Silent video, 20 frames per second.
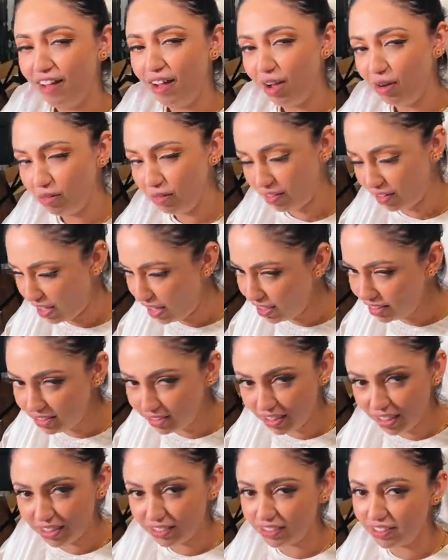और गाइस
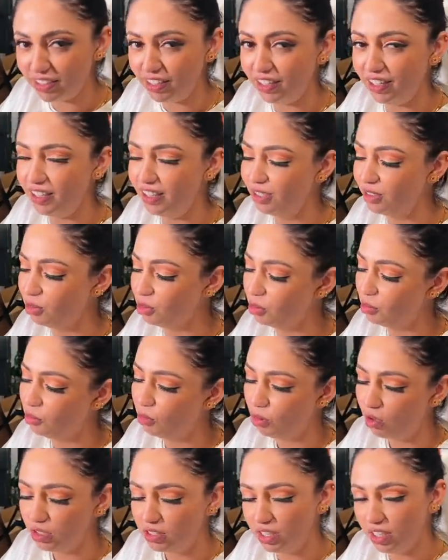रेस्ट करेगा कुकू
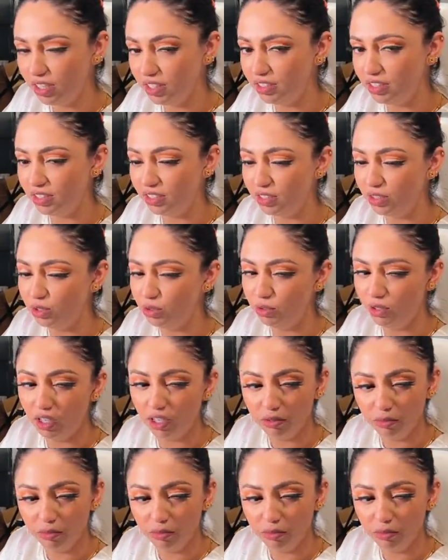बहुत ज्यादा थक गई हूं यार